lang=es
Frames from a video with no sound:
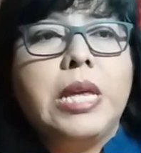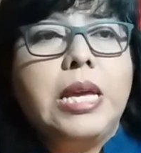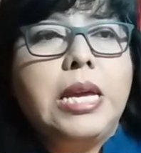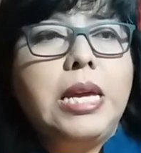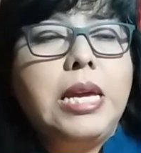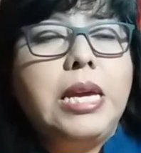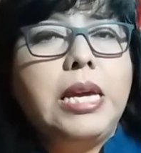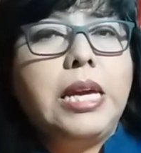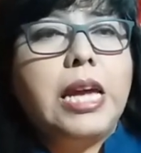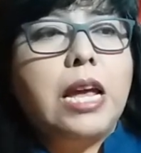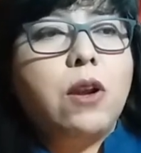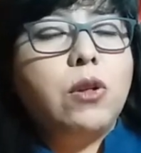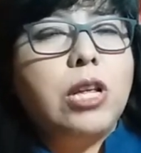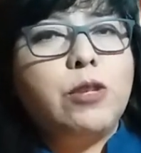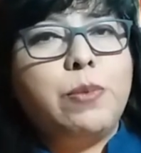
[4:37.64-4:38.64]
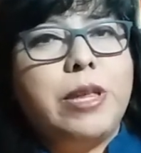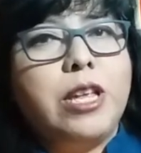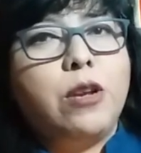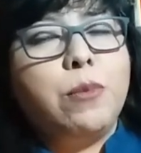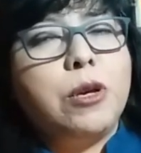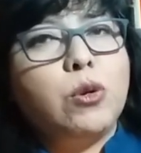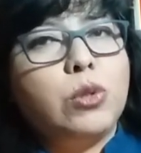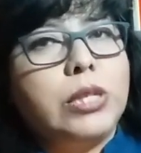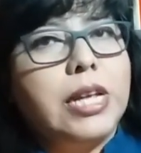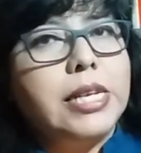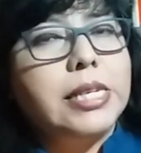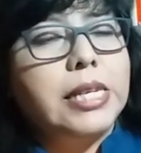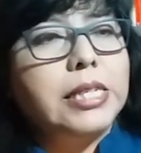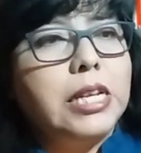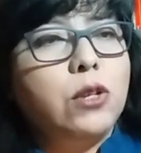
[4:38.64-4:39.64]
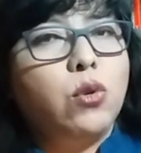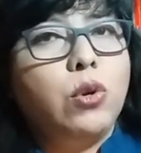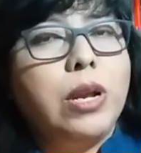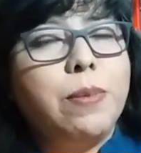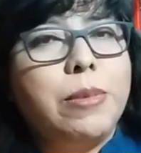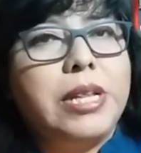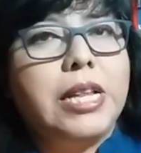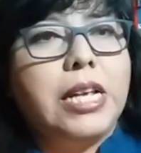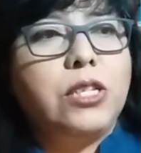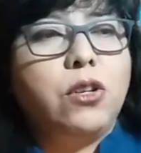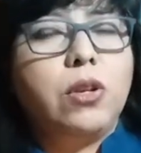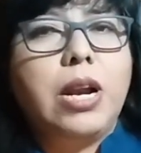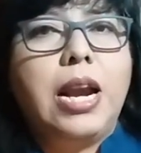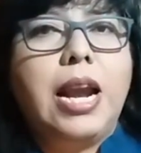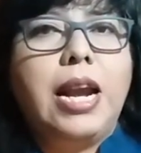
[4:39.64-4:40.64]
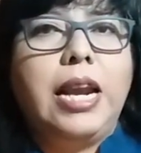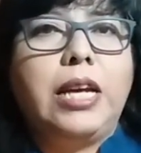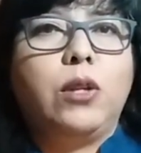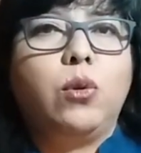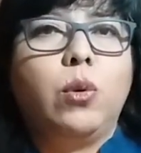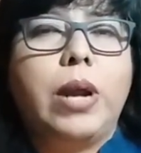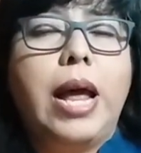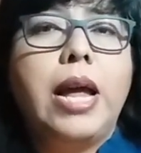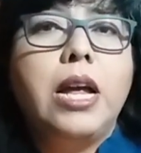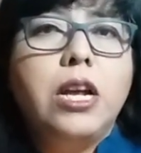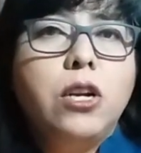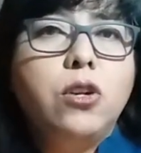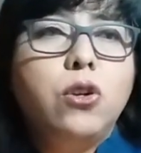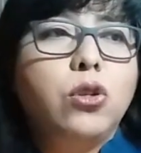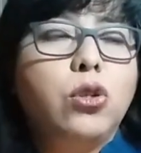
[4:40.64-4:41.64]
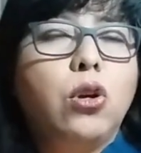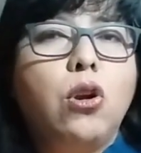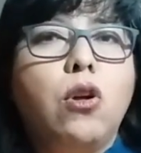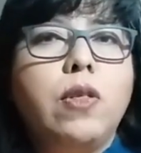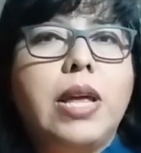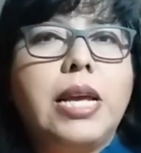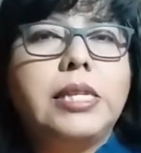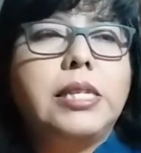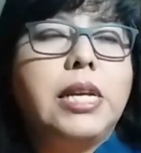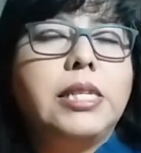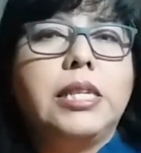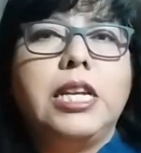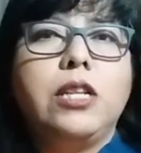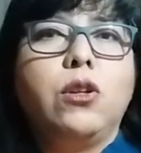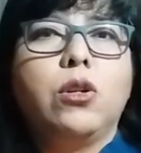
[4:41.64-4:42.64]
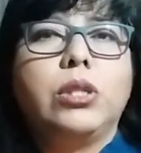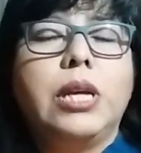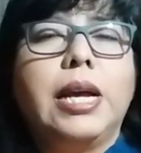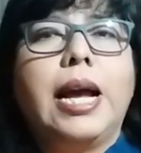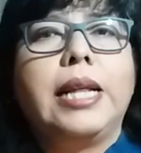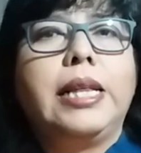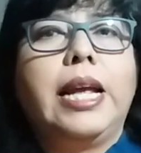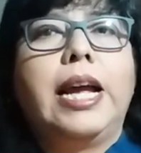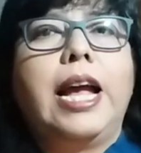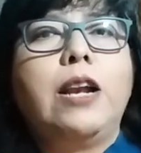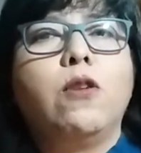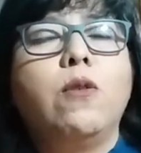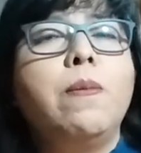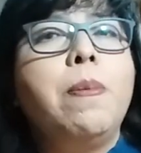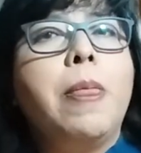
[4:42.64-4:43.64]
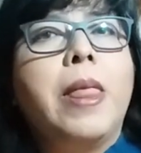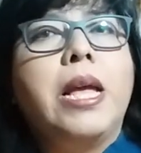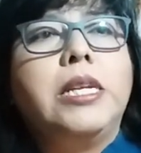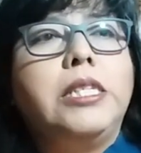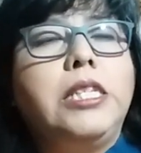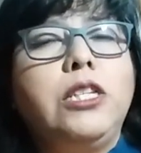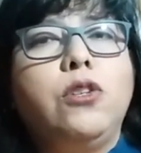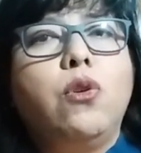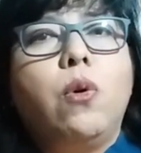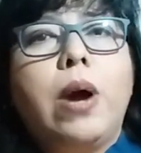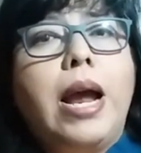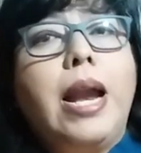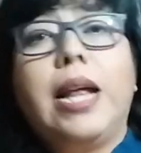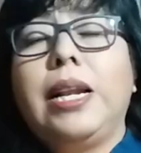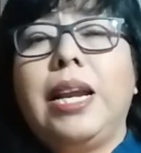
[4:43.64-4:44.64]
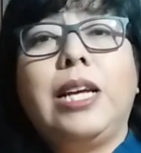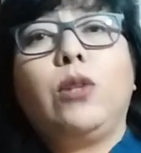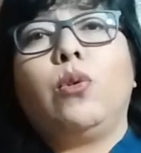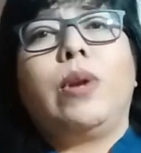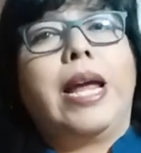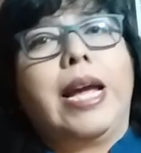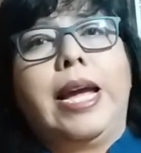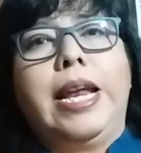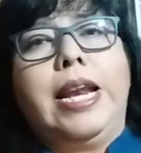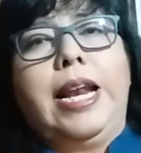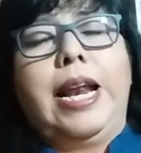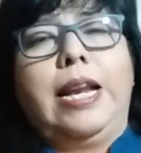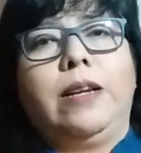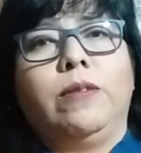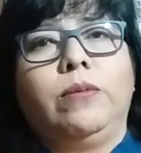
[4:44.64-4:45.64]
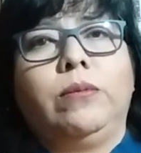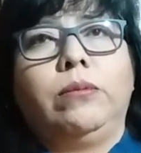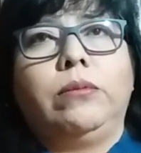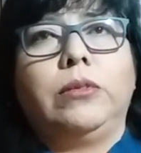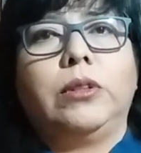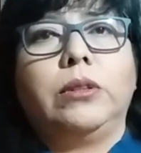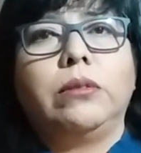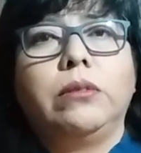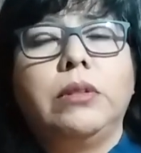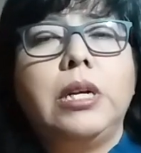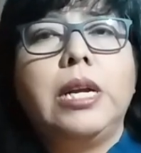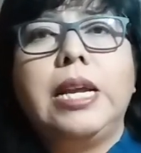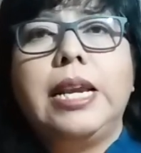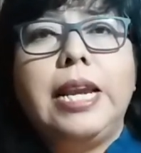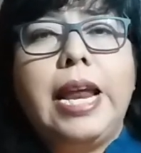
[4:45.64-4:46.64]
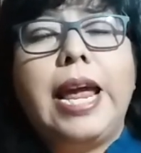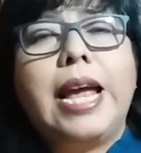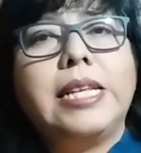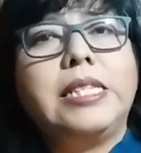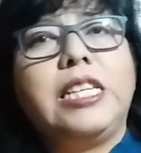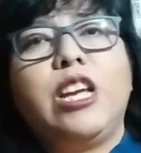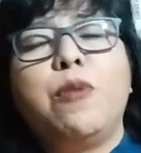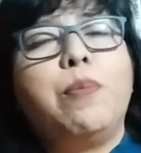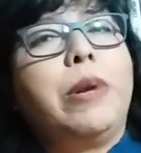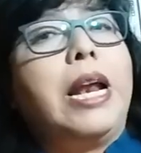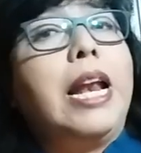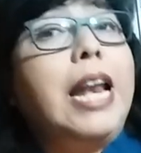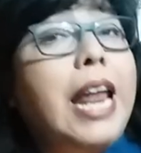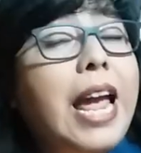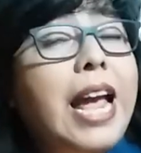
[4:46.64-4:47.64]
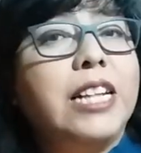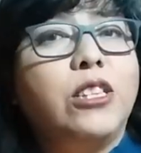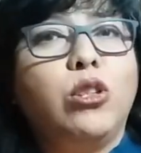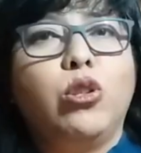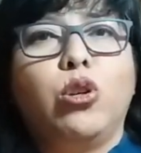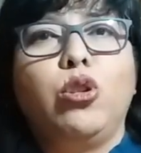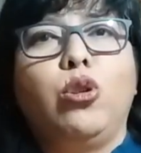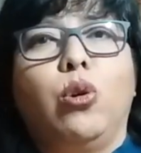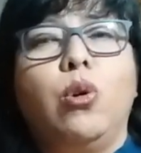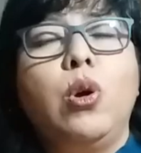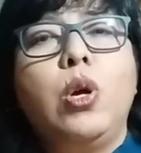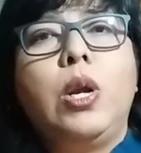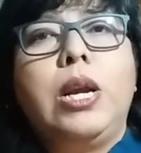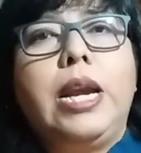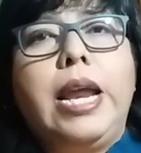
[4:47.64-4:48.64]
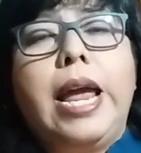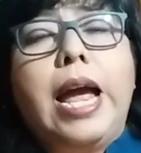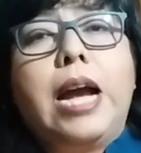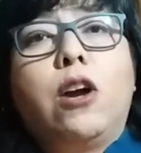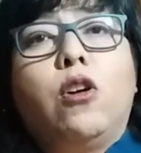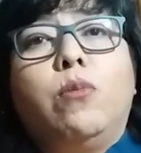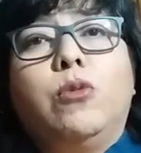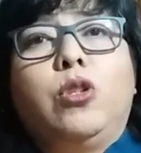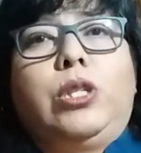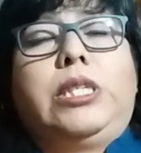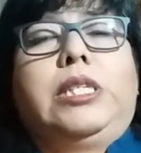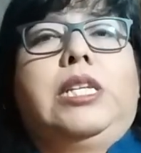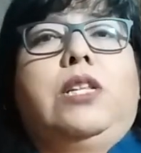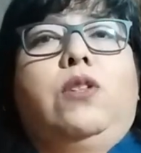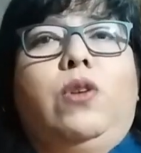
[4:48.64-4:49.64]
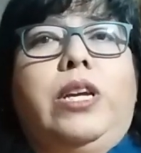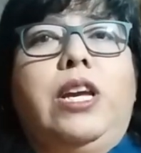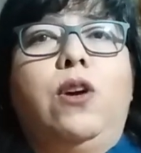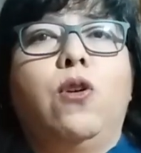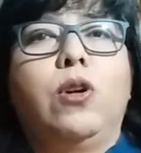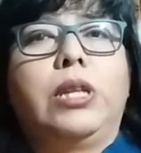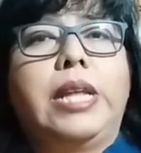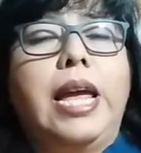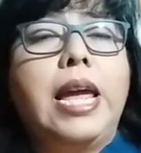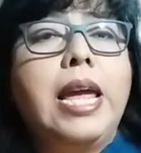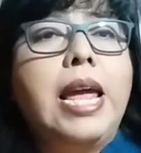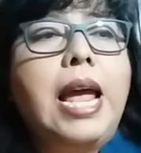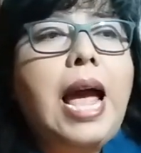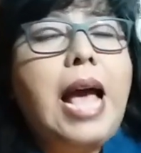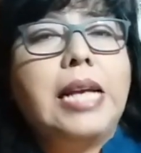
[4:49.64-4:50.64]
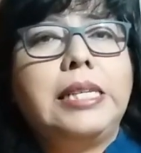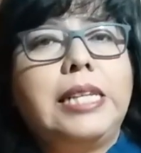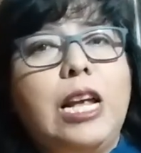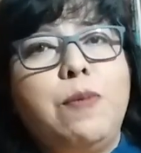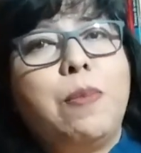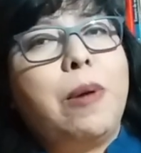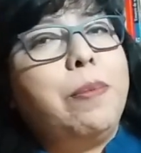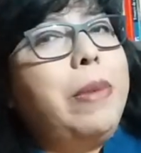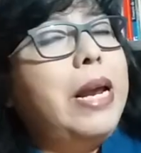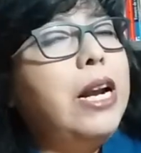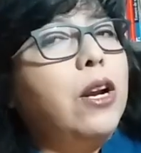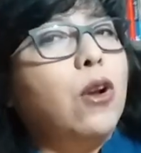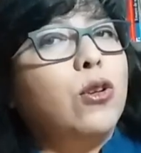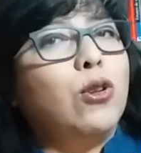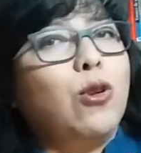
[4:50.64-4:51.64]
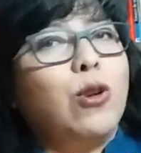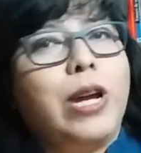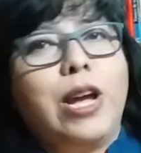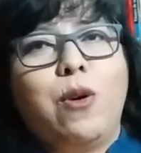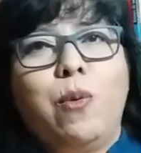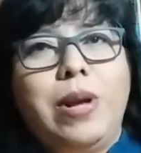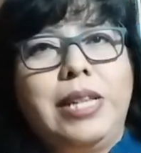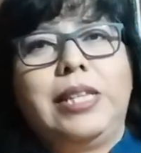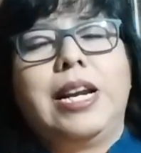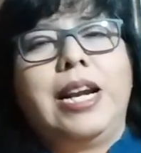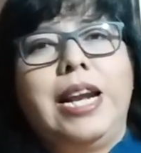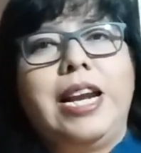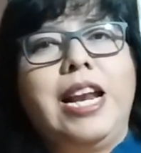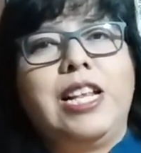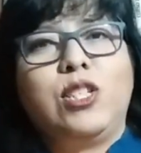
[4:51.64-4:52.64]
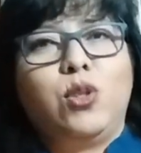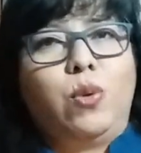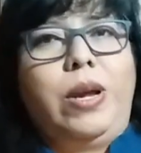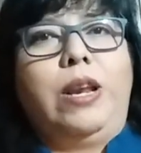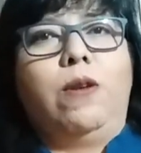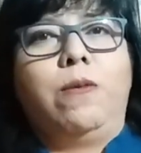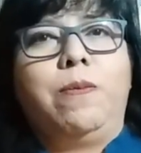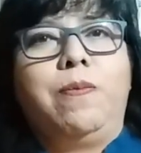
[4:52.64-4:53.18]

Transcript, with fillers: Y quiero despedirme de ustedes haciendo una invitación a la lectura, no solo de este escritor zacatecano, sino a la lectura en general. ¿no? Lean siempre, lean todo, lean como dice Don Quijote, hasta el papel roto que encuentran en el suelo.